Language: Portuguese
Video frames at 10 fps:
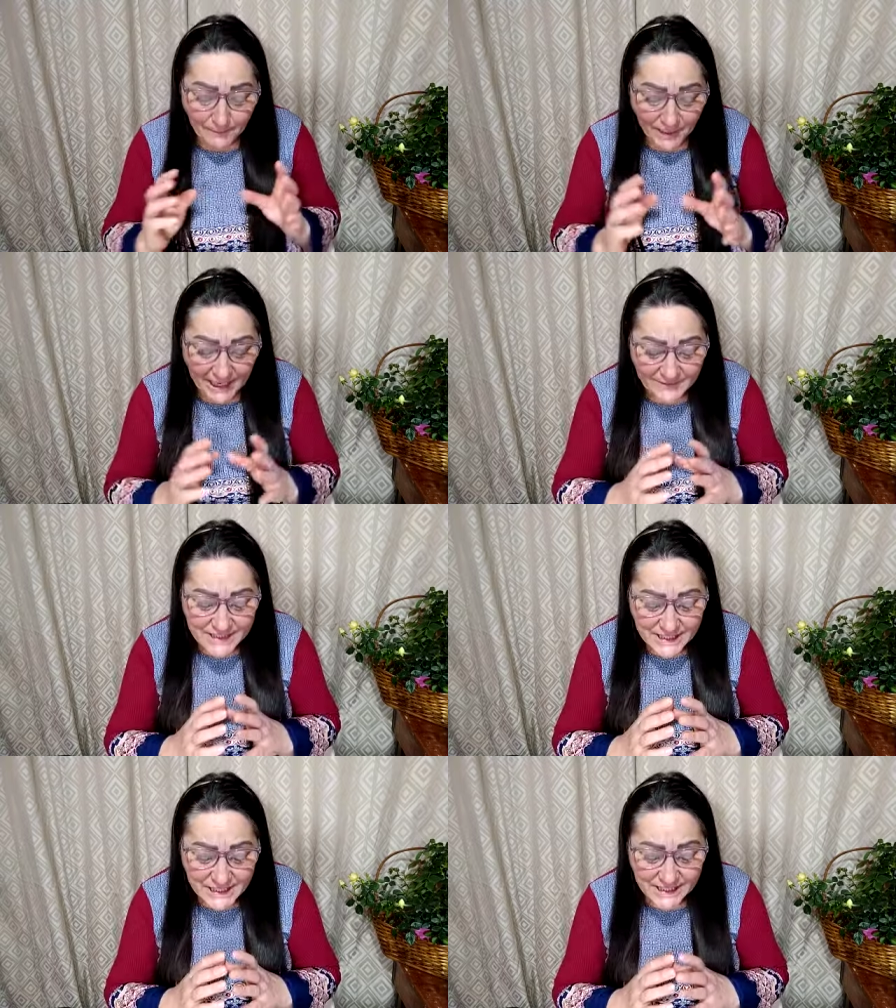A palavra
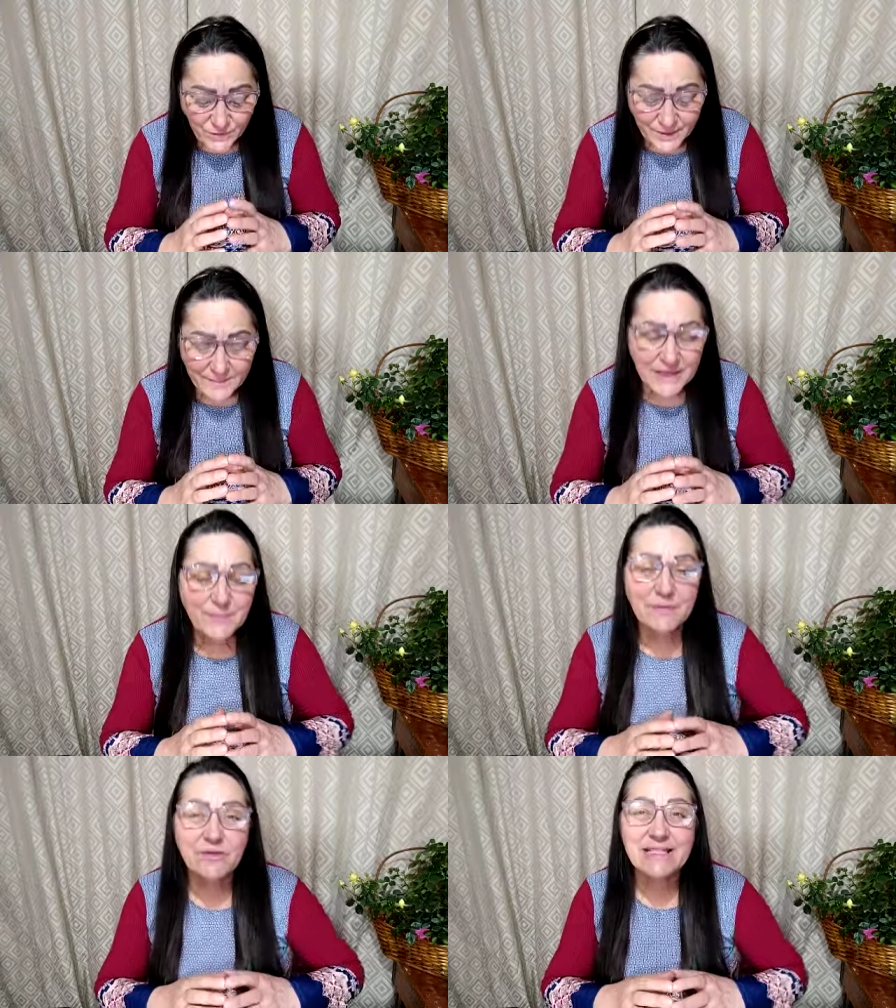está dizendo para
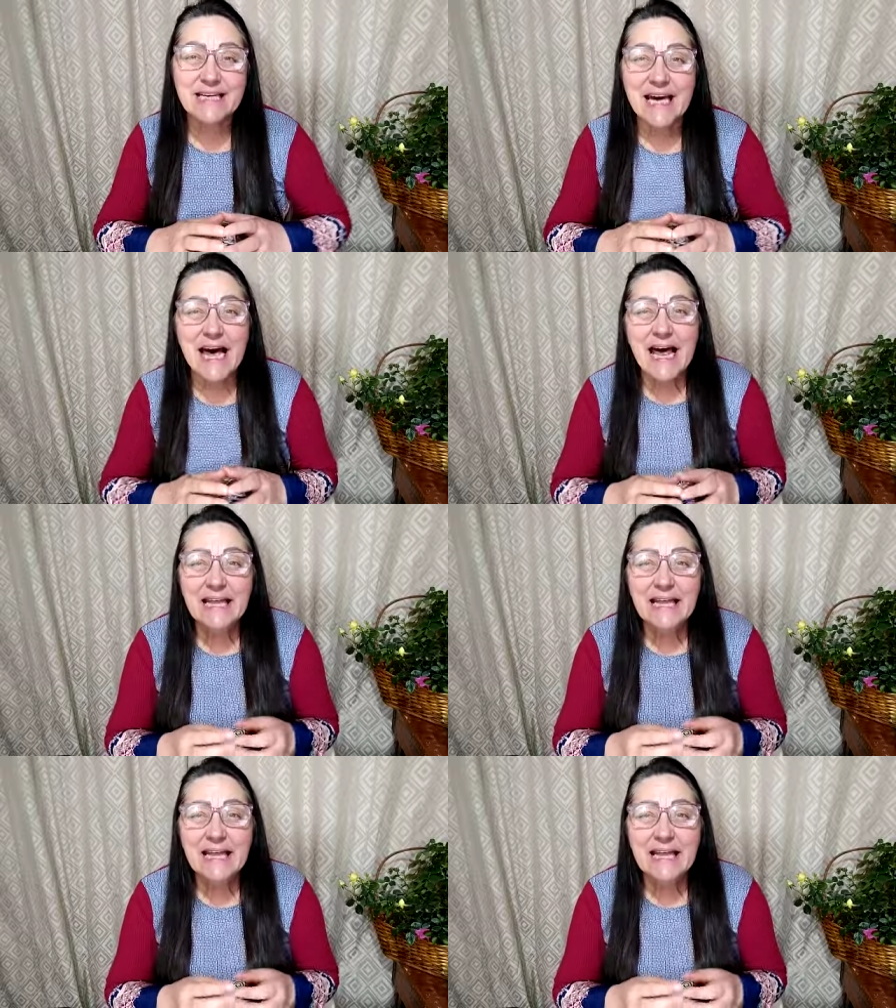mim e para você